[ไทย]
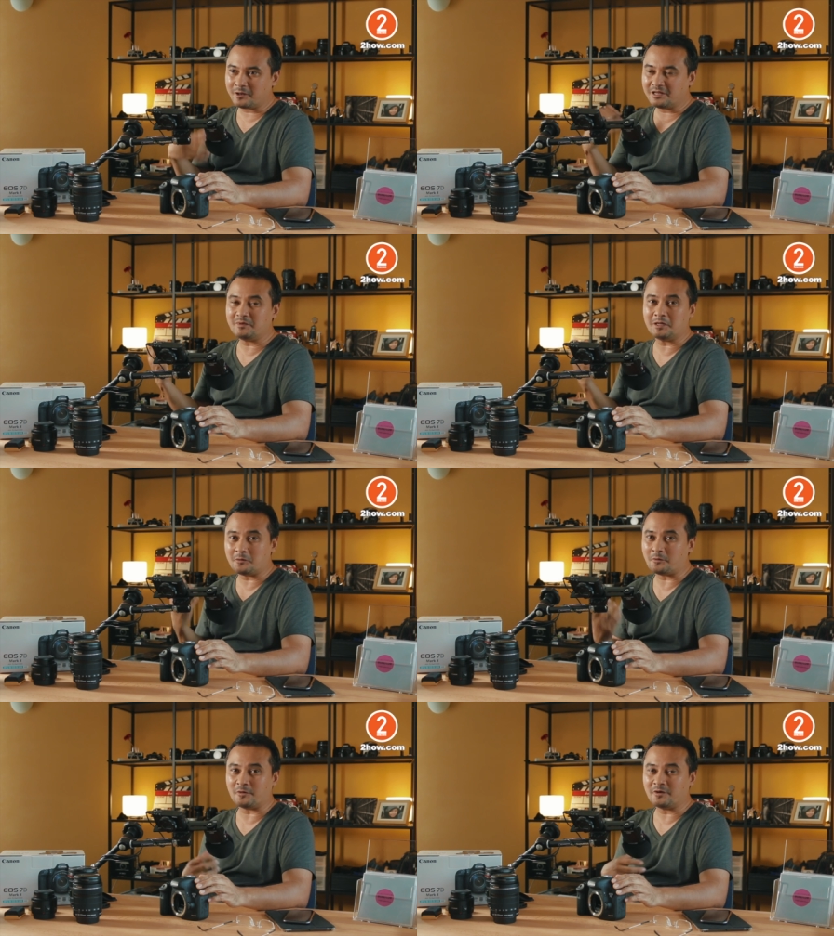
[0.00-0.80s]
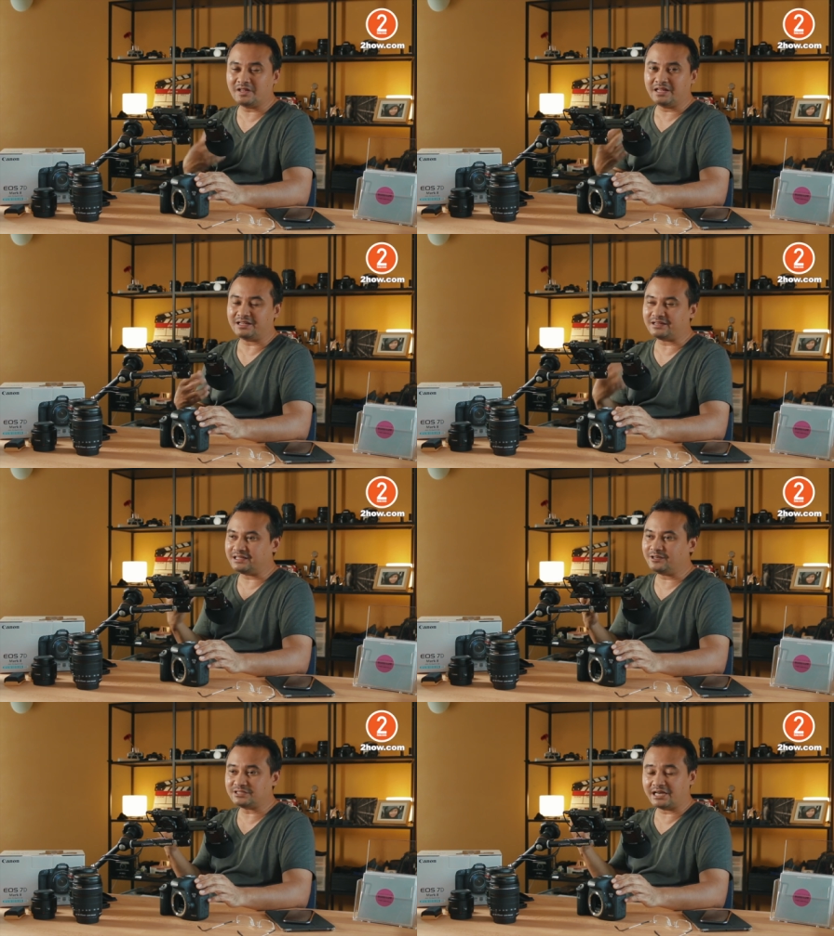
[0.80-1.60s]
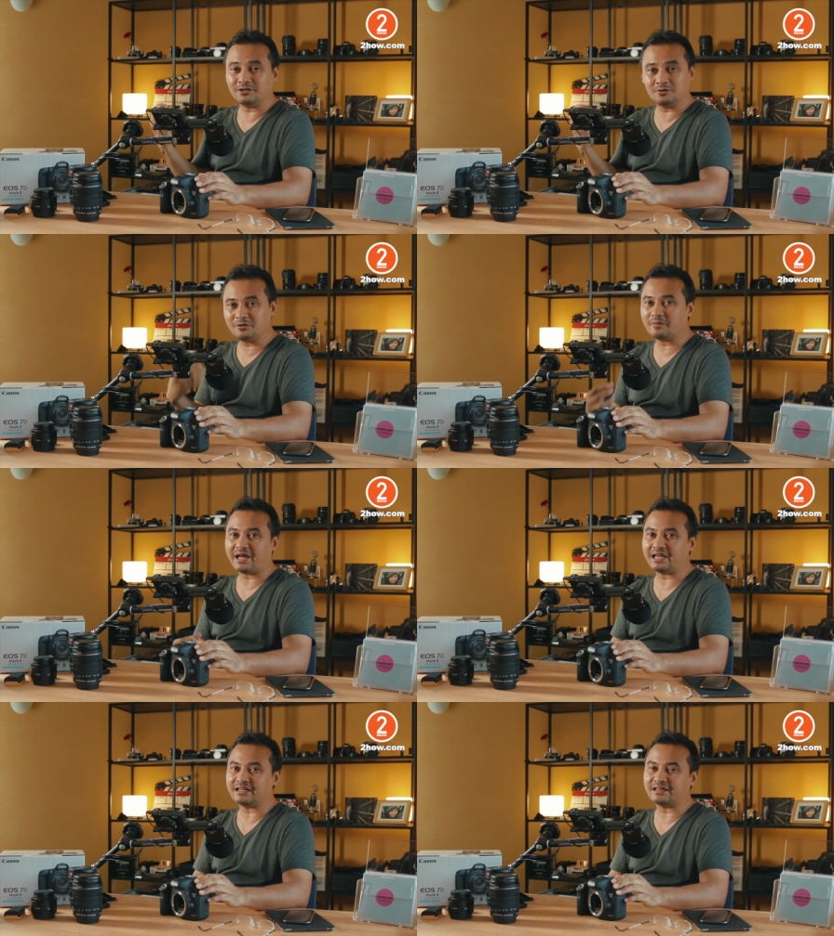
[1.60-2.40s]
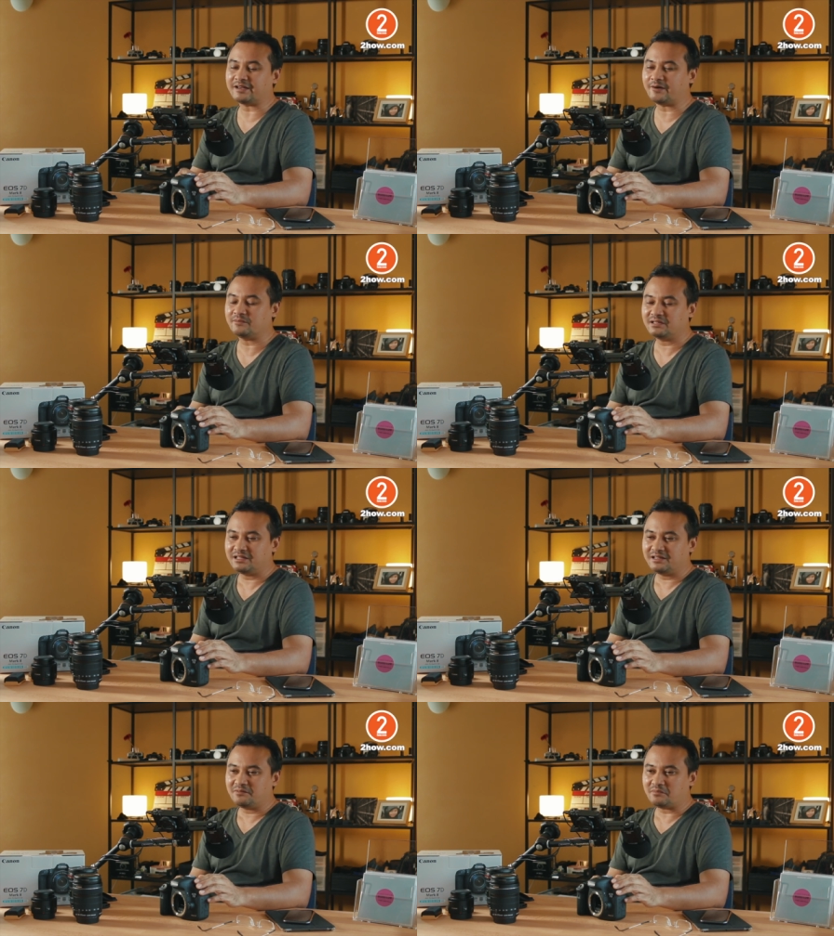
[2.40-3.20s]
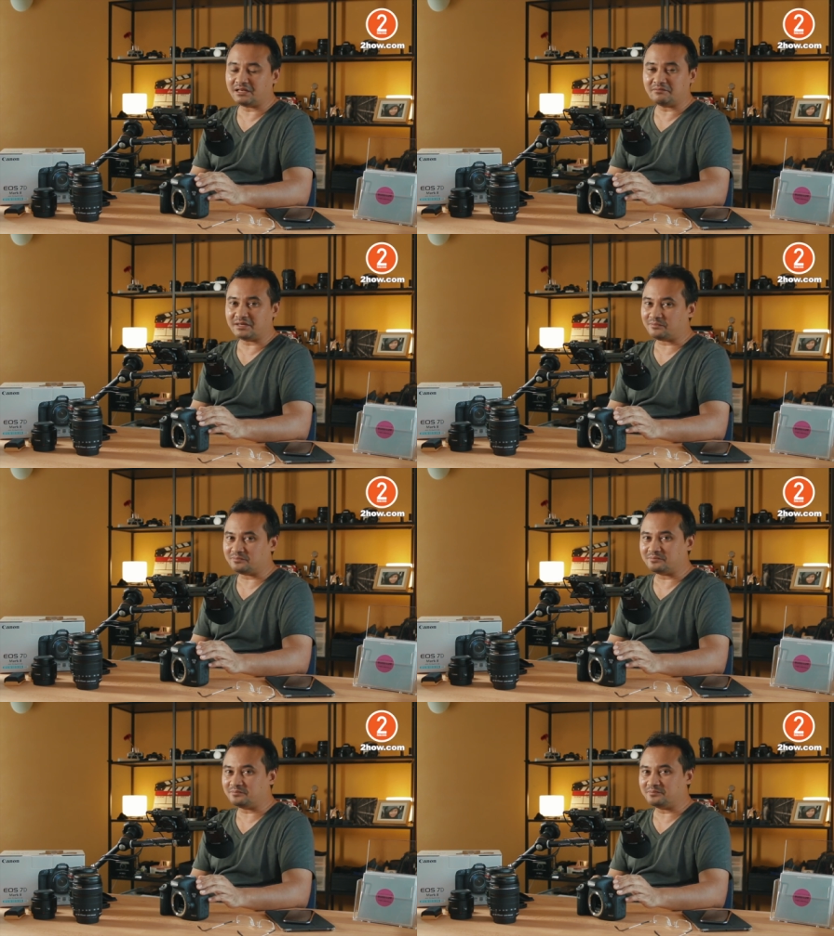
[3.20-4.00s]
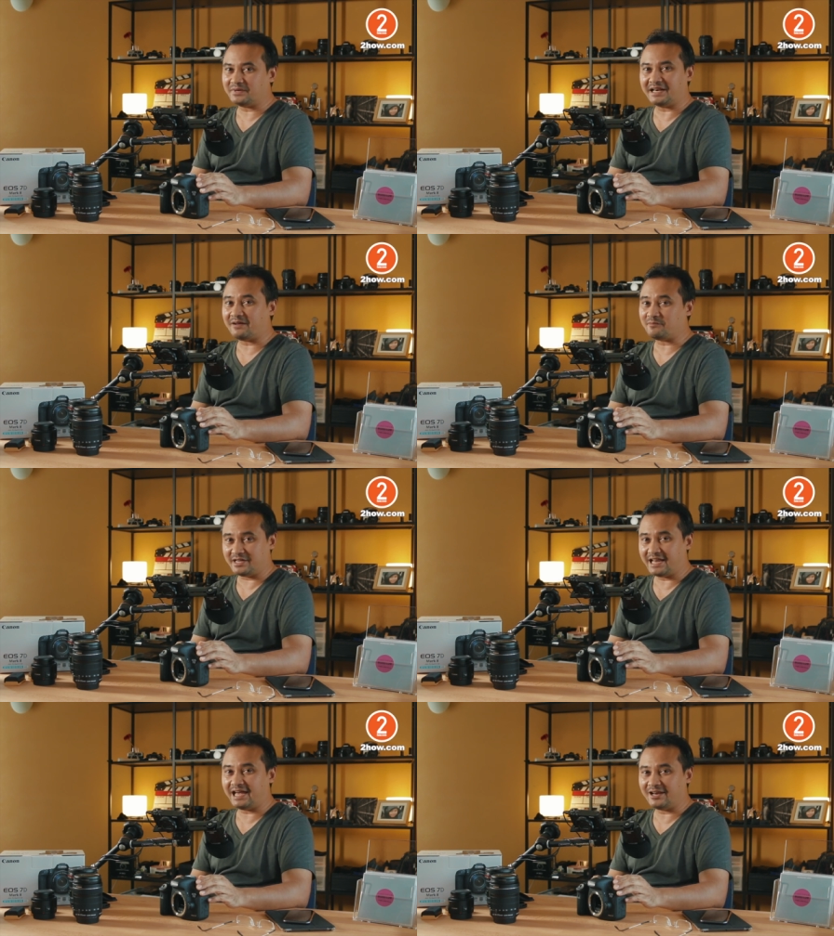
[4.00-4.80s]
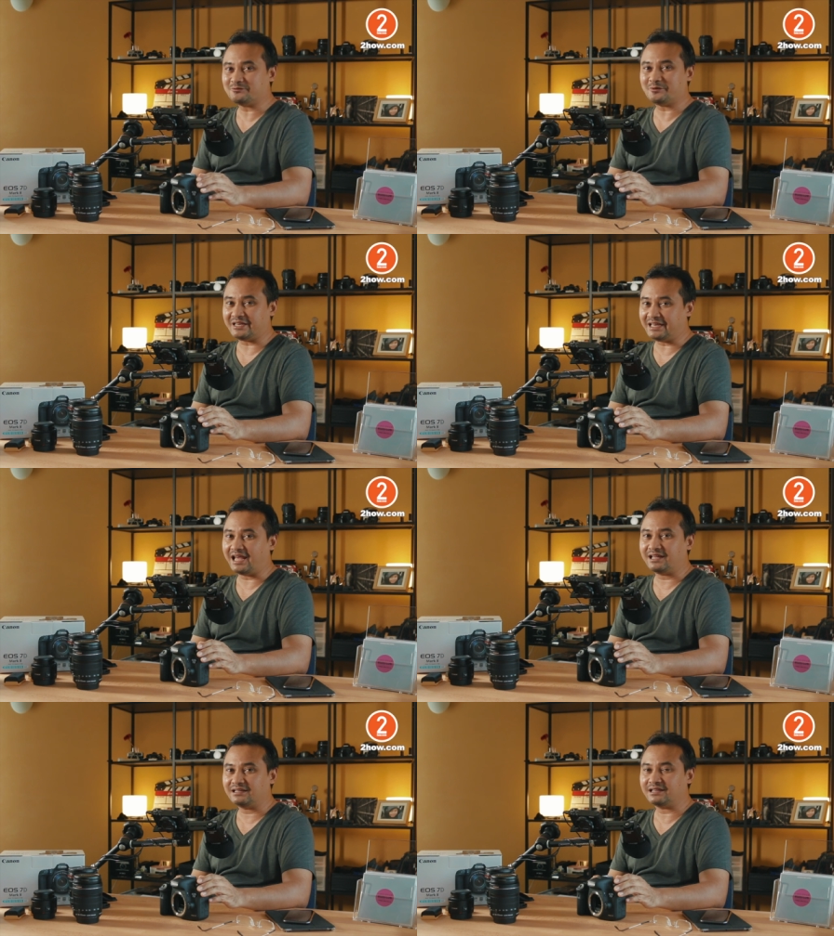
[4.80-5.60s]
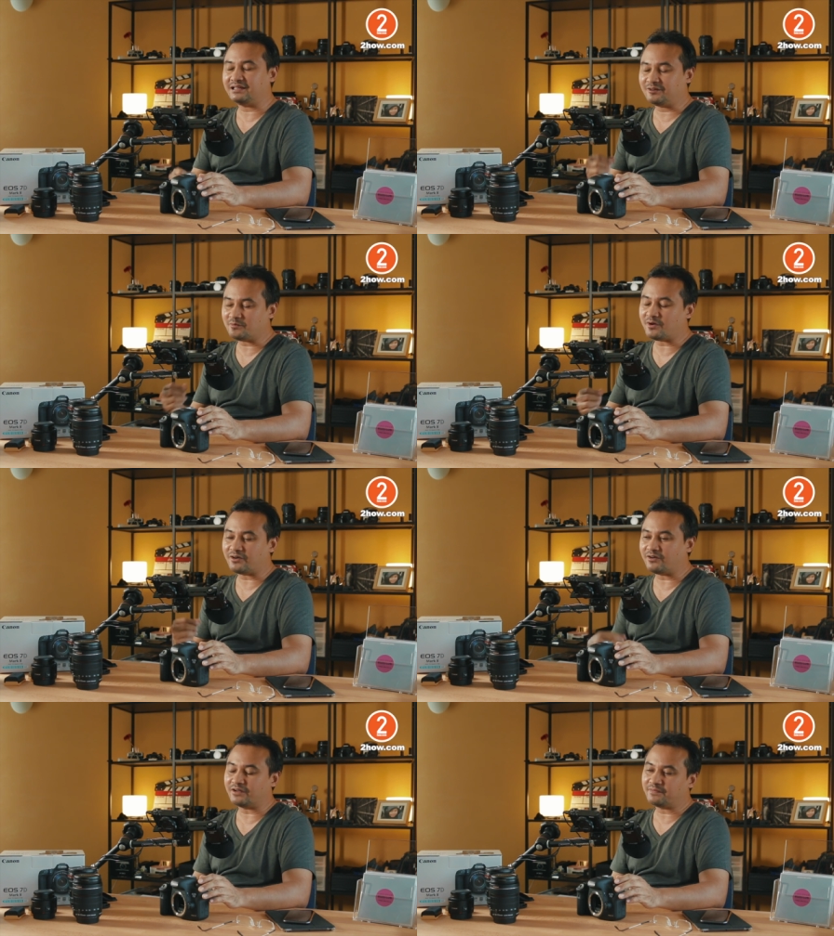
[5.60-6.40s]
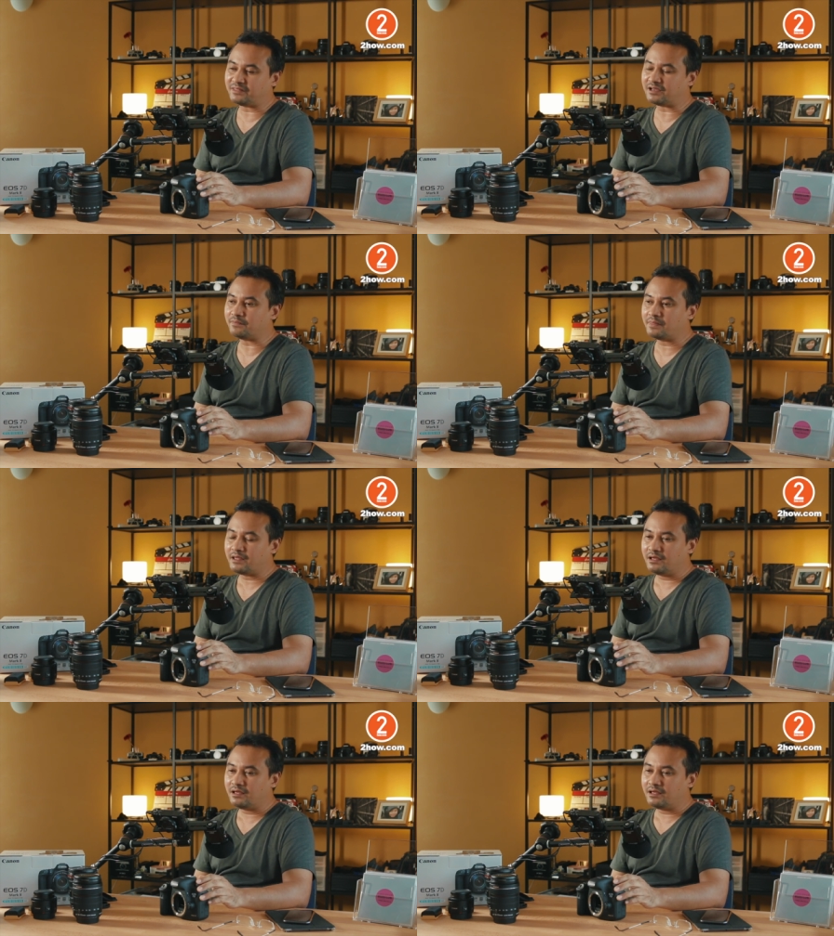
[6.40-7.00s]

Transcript: กล้องที่มีอยู่ที่เขาใช้กันทั่วไปเนี่ยนะครับมันมันมันทำไม่ได้เท่าตัวนี้นะอันนี้ต้องบอกก่อนนะครับ